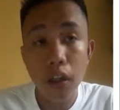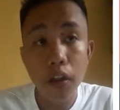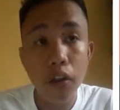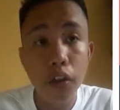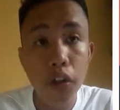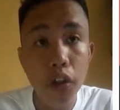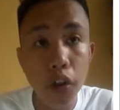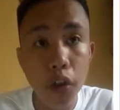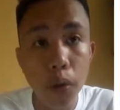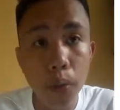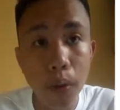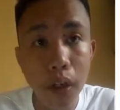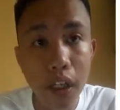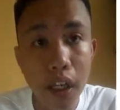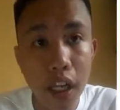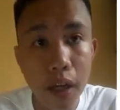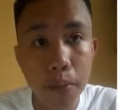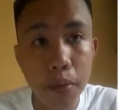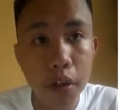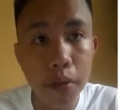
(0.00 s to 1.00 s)
q will
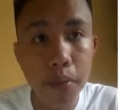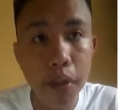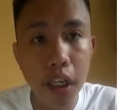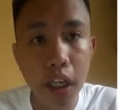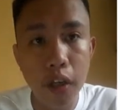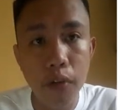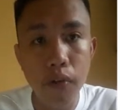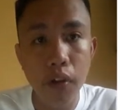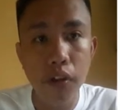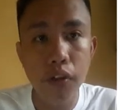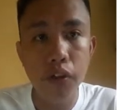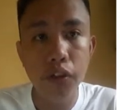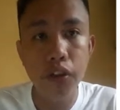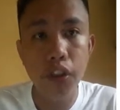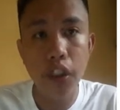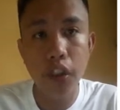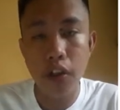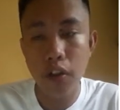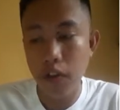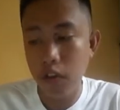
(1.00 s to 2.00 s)
never be equal to
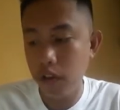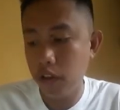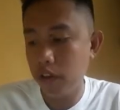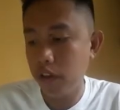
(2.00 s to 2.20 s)
0.